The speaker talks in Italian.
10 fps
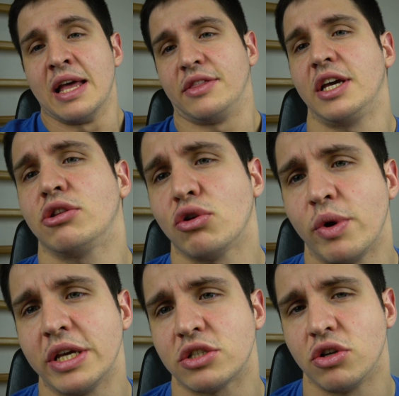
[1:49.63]
Detto
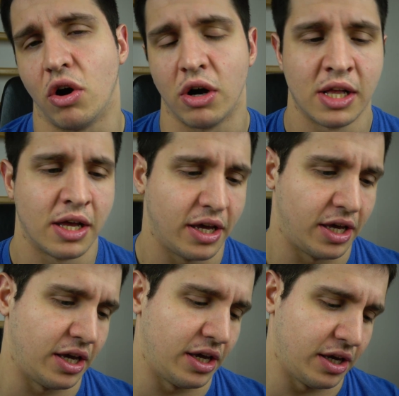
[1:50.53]
questo,
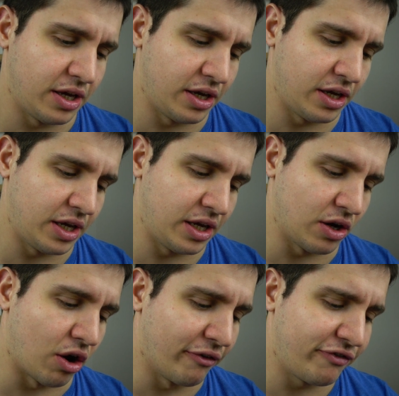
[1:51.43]

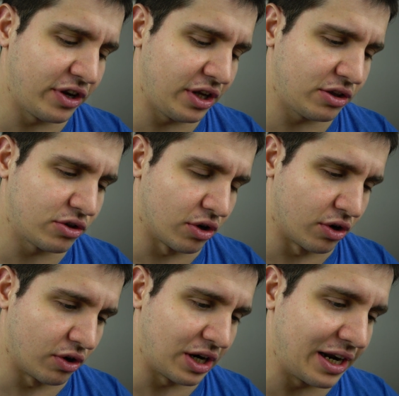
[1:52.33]
e ho
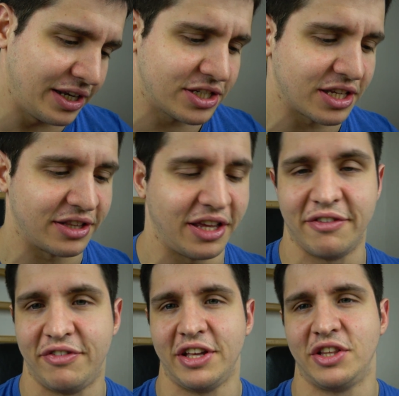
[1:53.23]
finito la lista
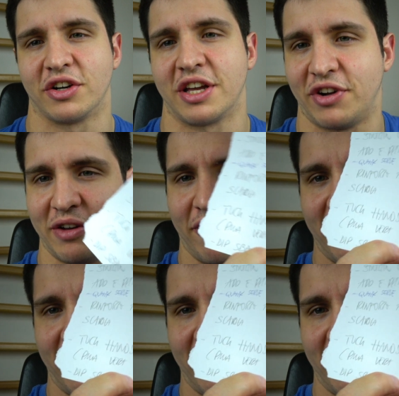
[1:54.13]
dei video che volevo